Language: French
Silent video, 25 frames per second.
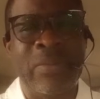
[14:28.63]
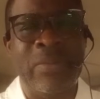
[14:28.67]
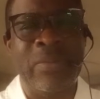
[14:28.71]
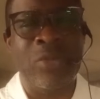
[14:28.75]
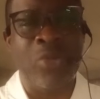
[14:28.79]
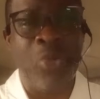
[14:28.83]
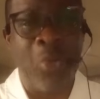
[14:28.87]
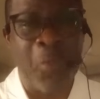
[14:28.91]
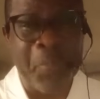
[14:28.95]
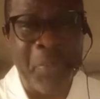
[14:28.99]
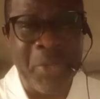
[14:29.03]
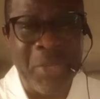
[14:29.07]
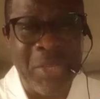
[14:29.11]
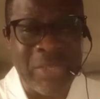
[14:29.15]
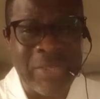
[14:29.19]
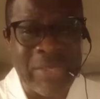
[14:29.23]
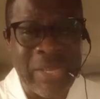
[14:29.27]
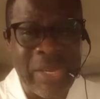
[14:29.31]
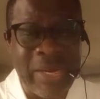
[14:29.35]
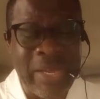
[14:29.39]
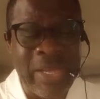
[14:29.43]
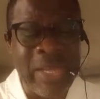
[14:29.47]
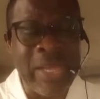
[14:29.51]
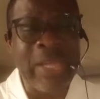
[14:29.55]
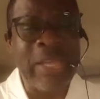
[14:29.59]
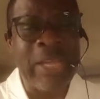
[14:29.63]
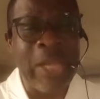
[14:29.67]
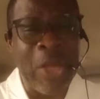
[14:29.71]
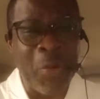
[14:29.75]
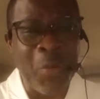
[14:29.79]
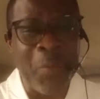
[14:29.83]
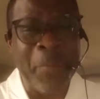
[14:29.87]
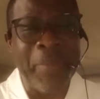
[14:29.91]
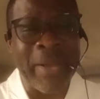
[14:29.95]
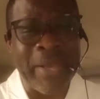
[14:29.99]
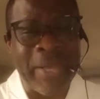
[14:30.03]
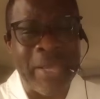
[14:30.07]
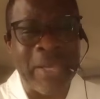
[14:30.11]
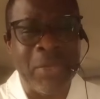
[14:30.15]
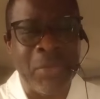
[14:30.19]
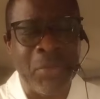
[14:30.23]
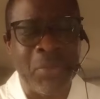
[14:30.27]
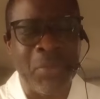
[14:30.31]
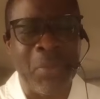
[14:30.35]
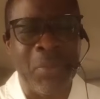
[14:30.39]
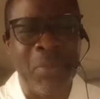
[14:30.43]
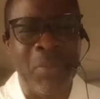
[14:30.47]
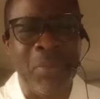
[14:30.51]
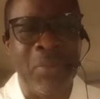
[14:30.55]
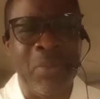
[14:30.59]
Depuis des années, il y a le qui est
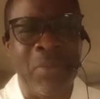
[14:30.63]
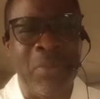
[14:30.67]
dedans.